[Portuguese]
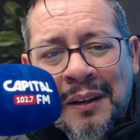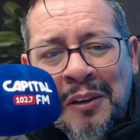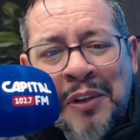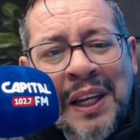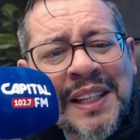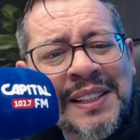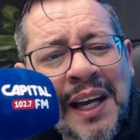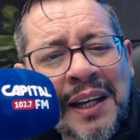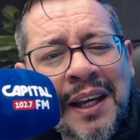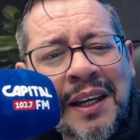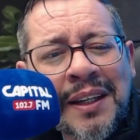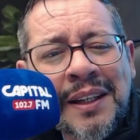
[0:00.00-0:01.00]
Feliz é
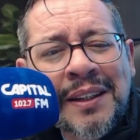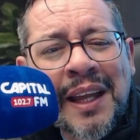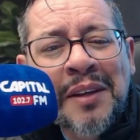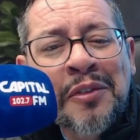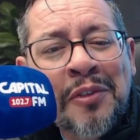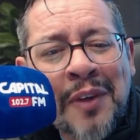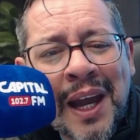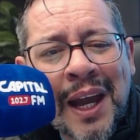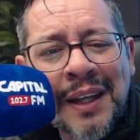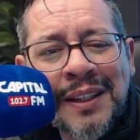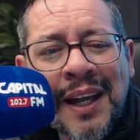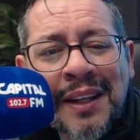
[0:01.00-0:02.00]
aquele que tem fé
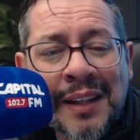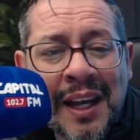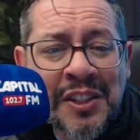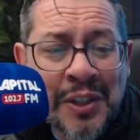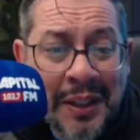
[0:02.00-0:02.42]
e entende